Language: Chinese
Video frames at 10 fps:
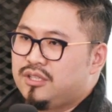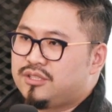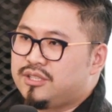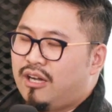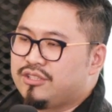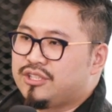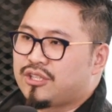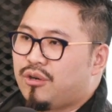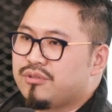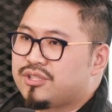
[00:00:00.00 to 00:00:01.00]
只要你的
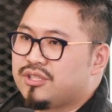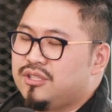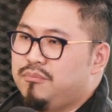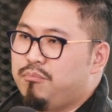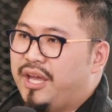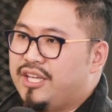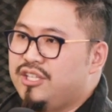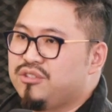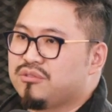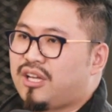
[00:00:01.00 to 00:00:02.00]
公司每
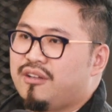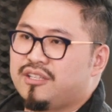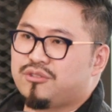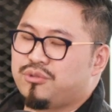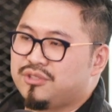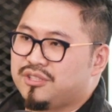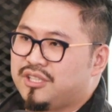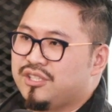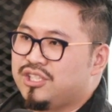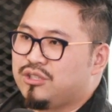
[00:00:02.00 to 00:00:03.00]
应用到一个趋势科技，